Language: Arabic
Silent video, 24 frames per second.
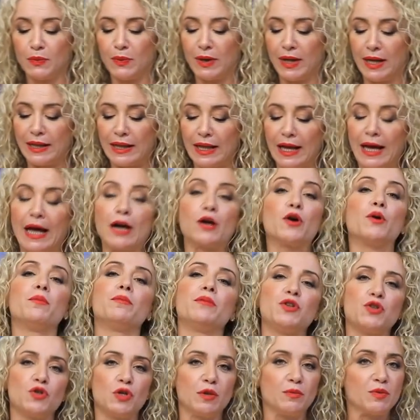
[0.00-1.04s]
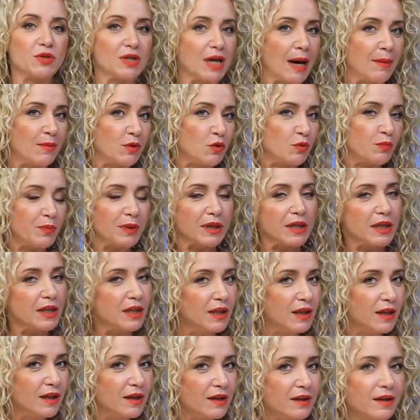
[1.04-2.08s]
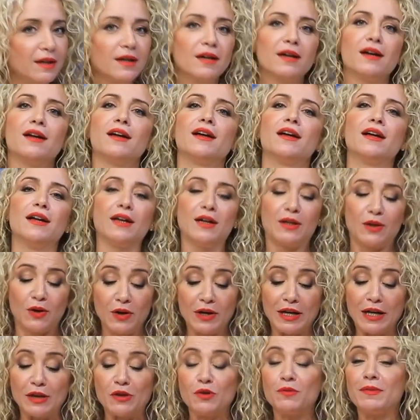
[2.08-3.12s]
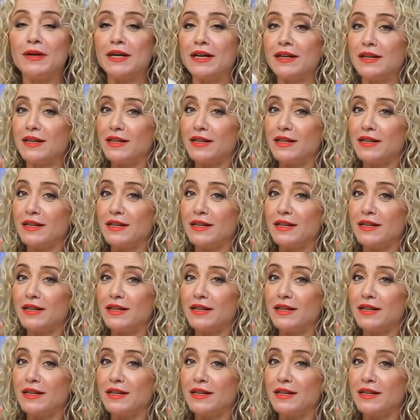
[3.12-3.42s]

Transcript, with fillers: ولا تلقاكم ماشيين باش تعملوا بيكنيك دونك هذوما